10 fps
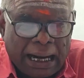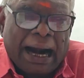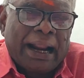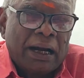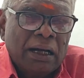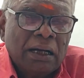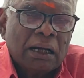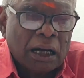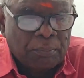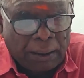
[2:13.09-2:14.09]
கடன்
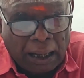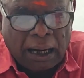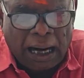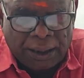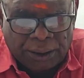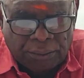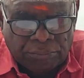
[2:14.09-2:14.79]
என்பன காட்டும்